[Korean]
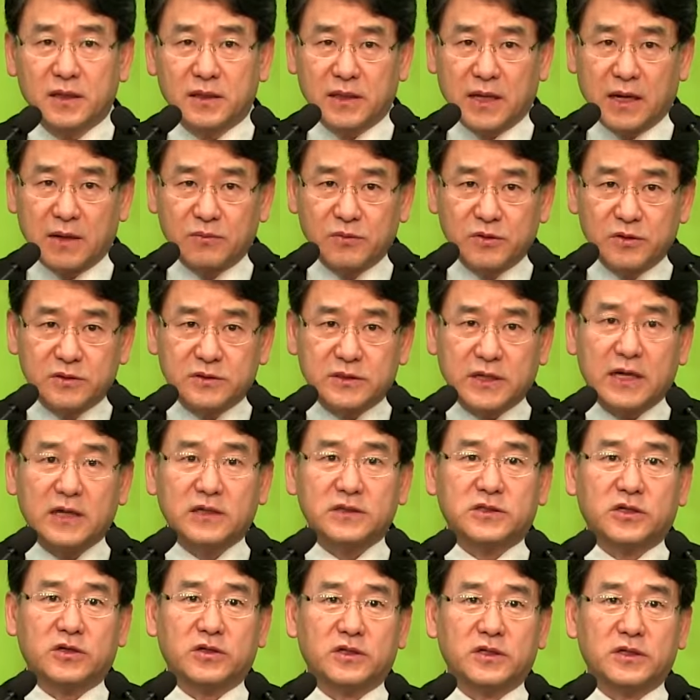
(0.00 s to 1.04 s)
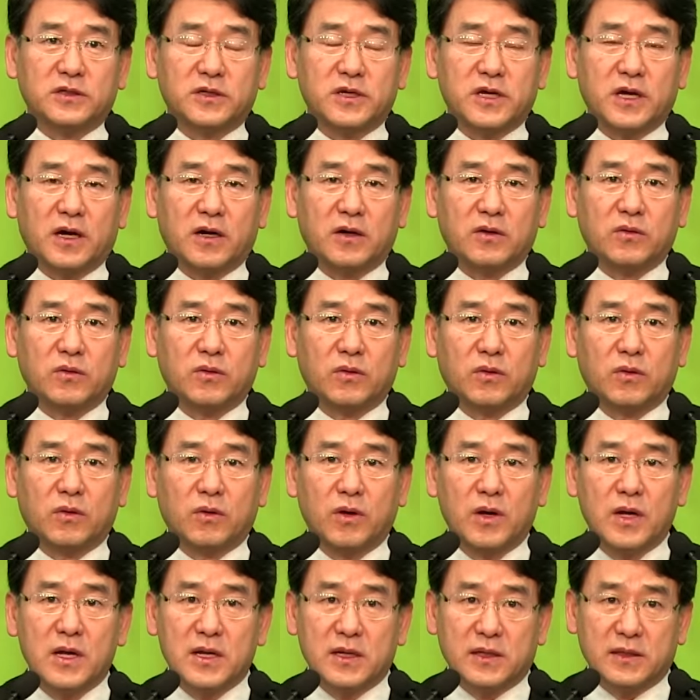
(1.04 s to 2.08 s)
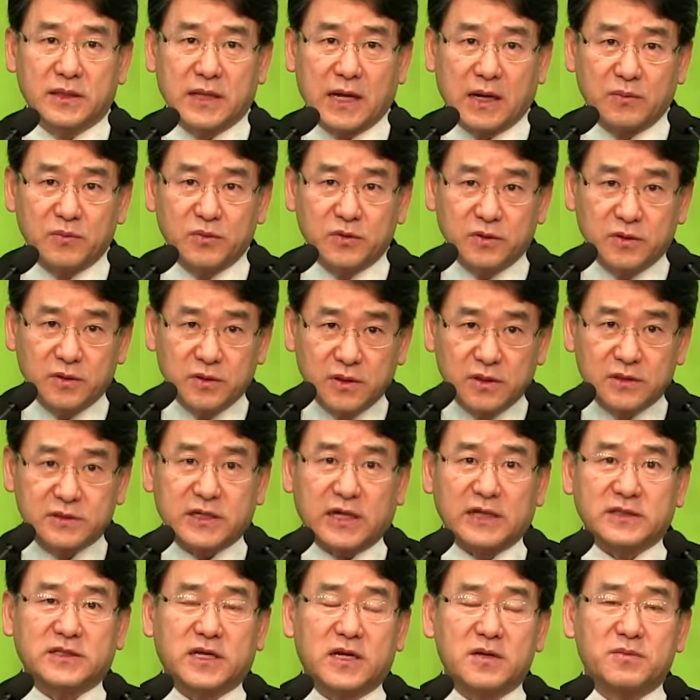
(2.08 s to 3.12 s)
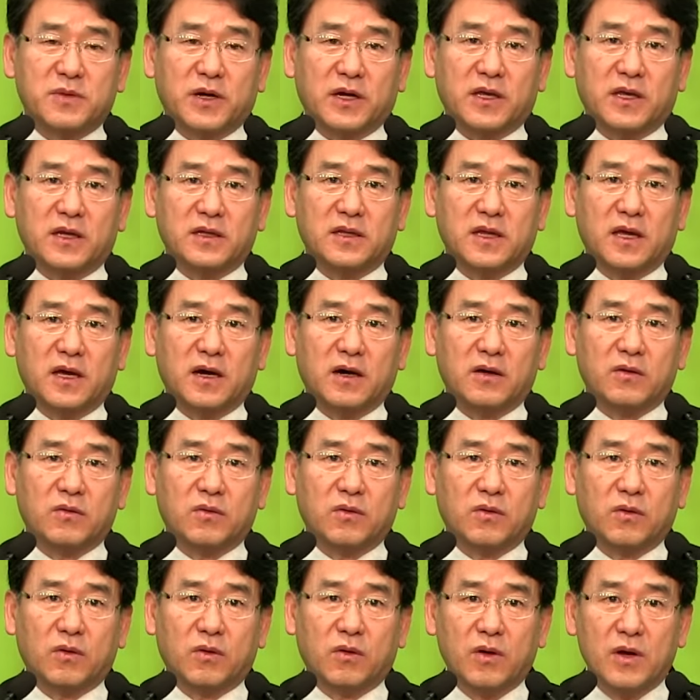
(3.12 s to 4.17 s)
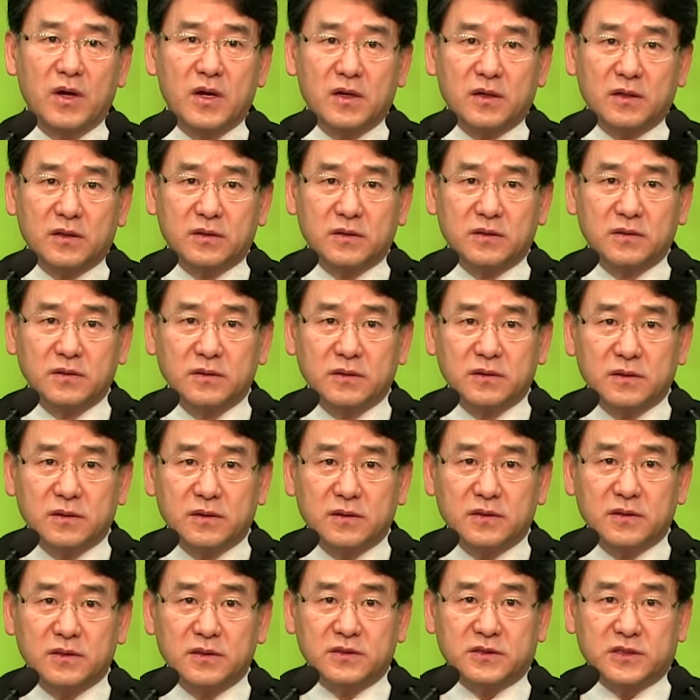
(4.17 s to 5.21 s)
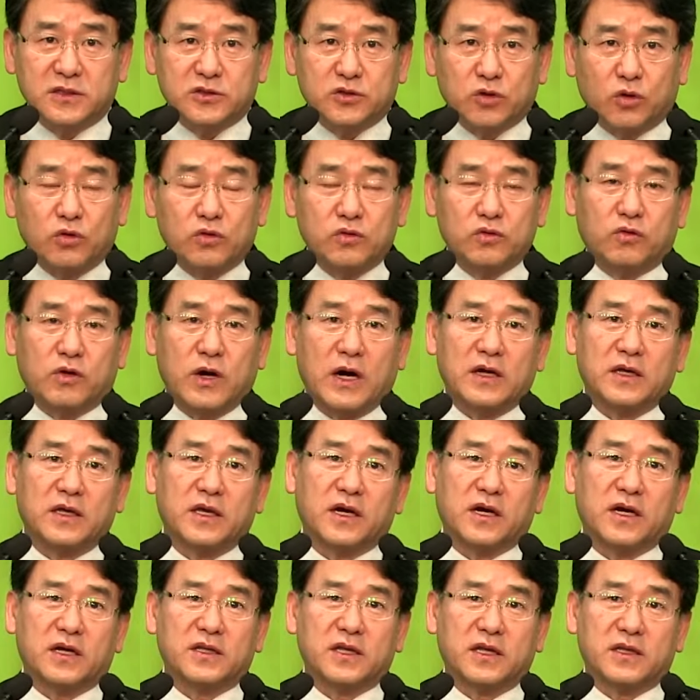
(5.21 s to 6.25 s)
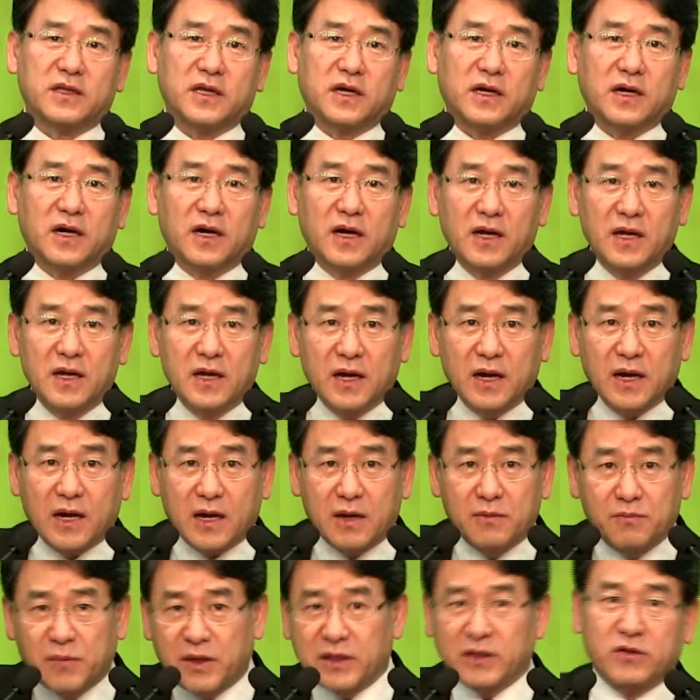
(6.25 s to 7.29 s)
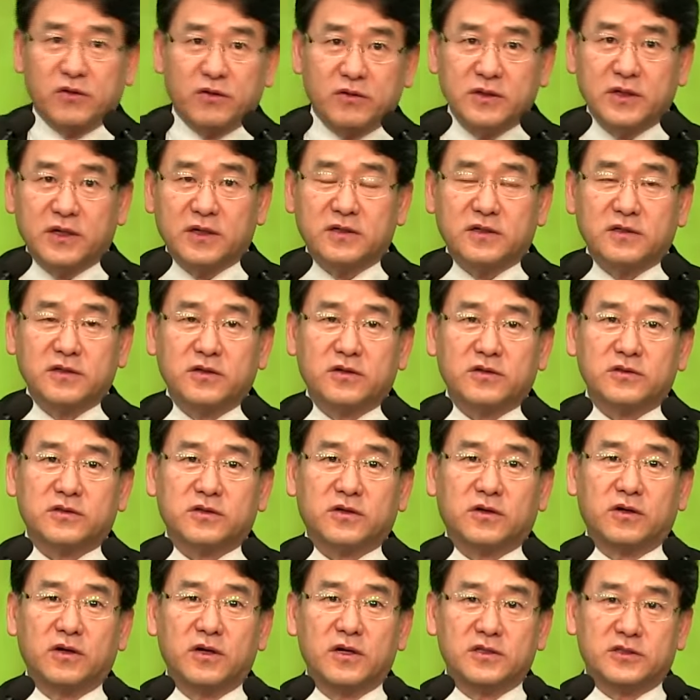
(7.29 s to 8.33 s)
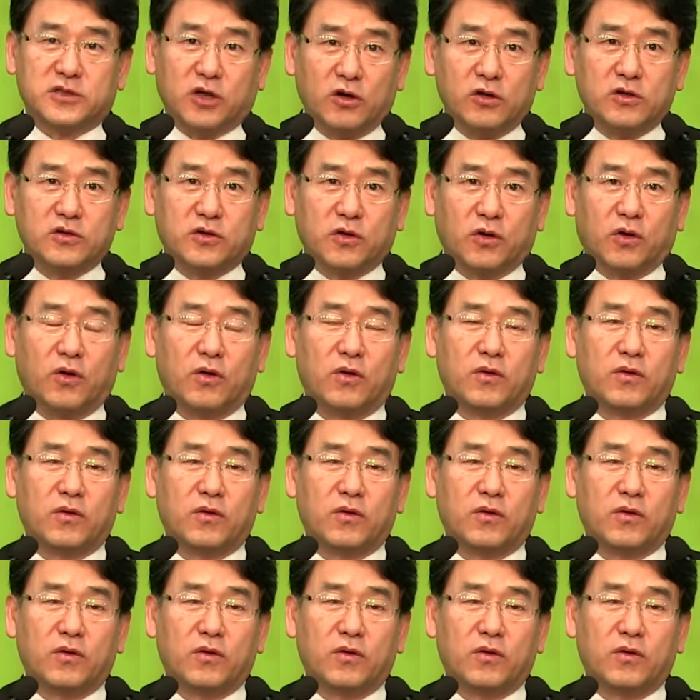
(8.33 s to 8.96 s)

남을 상처를 입게 하고 남을 쌀쌀 맞게 대하고 응? 이제 좋은 관계가 됐다가 한마디로 그냥 끊어서 절교